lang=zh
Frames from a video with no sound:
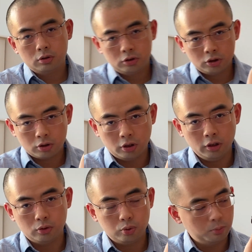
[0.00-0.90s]
是
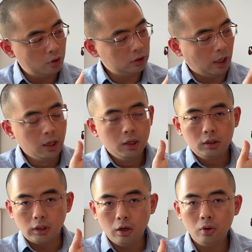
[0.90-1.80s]
可以触摸的，
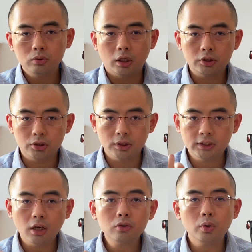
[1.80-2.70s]
然后呢是
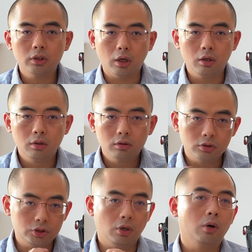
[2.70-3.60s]
相对的
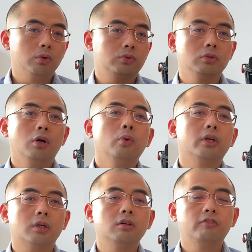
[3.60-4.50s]
的时候，我觉得
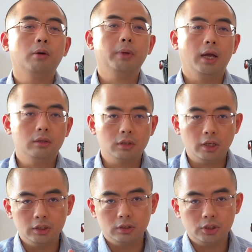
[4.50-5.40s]
会更方便。你
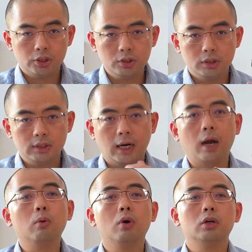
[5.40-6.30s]
可以试一
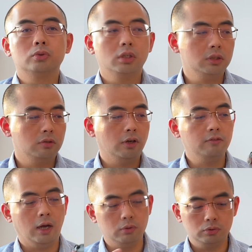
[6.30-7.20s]
下我说的这个方
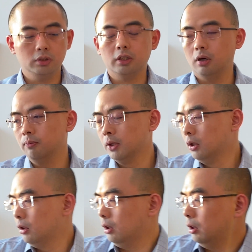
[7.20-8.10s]
法，我觉得那个
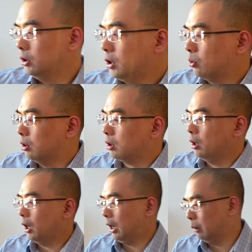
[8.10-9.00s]
呃效果会
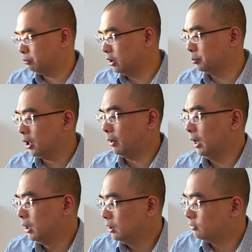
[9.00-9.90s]
更好啊。不管怎么着
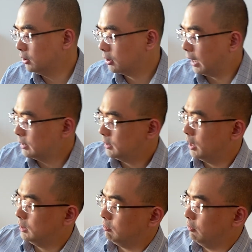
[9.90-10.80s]
吧，反正感
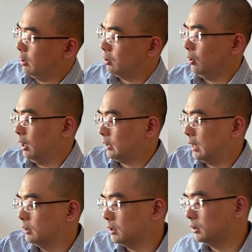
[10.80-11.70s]
谢这位网友啊，
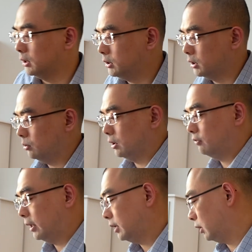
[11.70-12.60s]
他的这个提醒我才
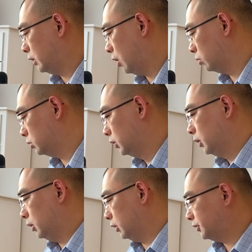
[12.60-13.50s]
发现的。然后
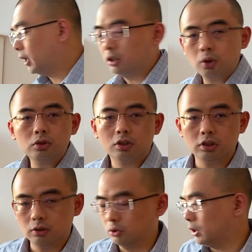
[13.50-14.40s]
呃三个都是
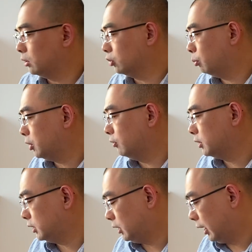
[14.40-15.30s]
可以做到的，都没有
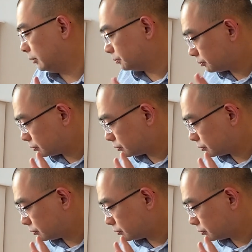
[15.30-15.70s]
问题啊。